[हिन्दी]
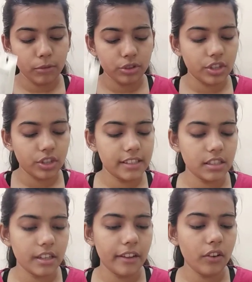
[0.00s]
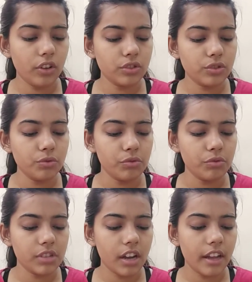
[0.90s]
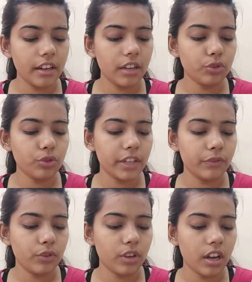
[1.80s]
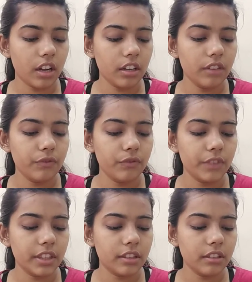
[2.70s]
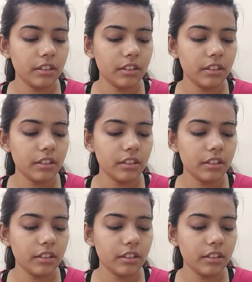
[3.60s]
मॉइस्चराइज़र है और जो दूसरा है ना वो 24 फोर आवर विथ